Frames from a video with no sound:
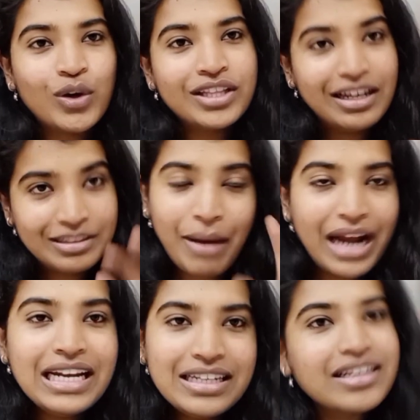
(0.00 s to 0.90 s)
இது அது
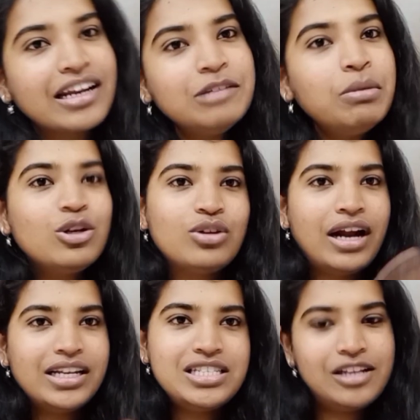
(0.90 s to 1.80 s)
மேண்டேட்ரி கிடையாது பட் ஒரு
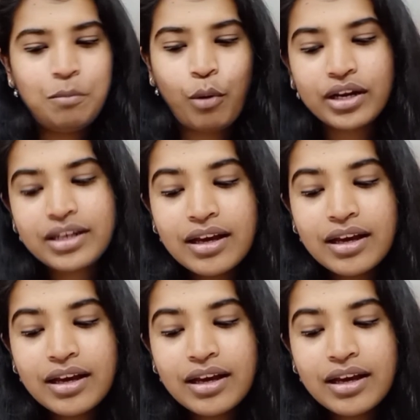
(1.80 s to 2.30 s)
அடிஷ்னல் பாயிண்ட்